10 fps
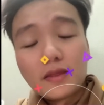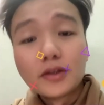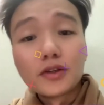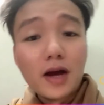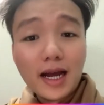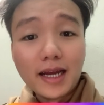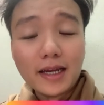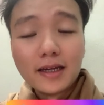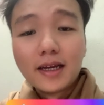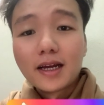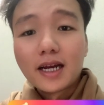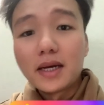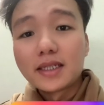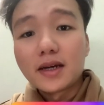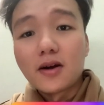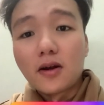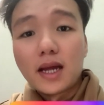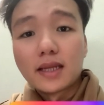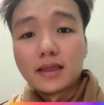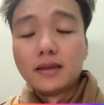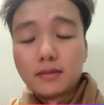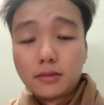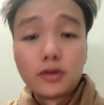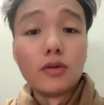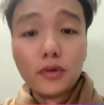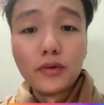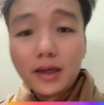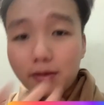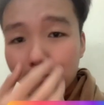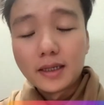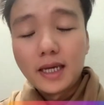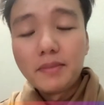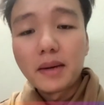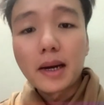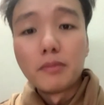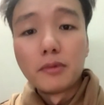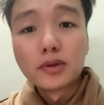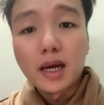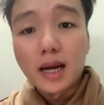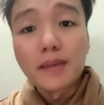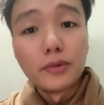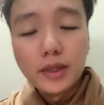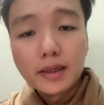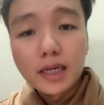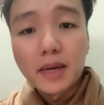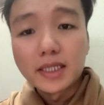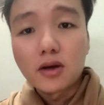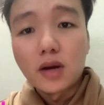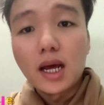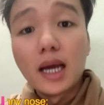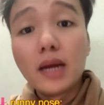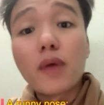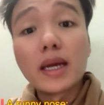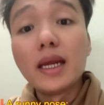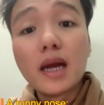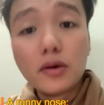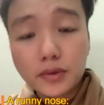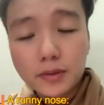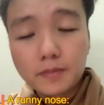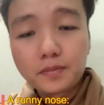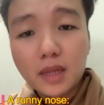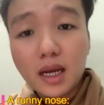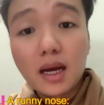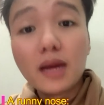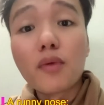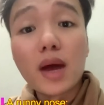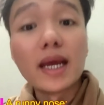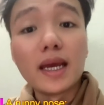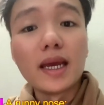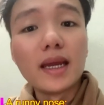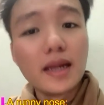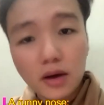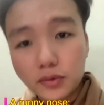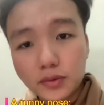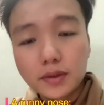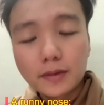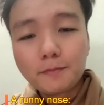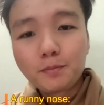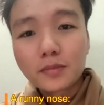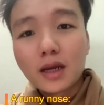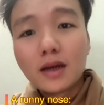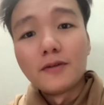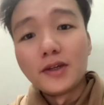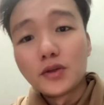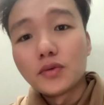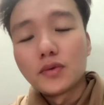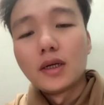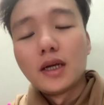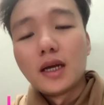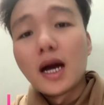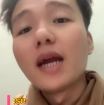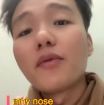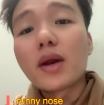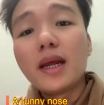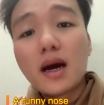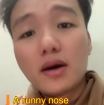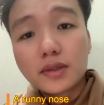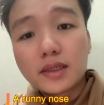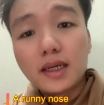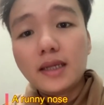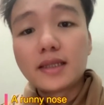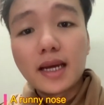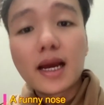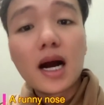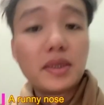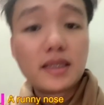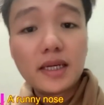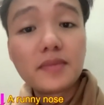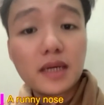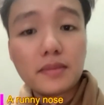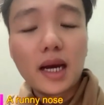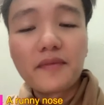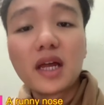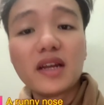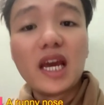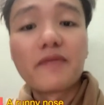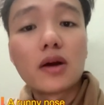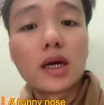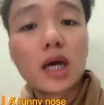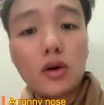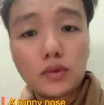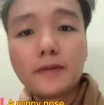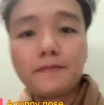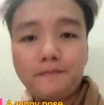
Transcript: từ số 2 các bạn sẽ có là từ sổ mũi khi mà các bạn muốn mô tả ngạt mũi các bạn sẽ có là a runny nose a runny nose ví dụ A runny nose is a common symptom after you have caught a cold.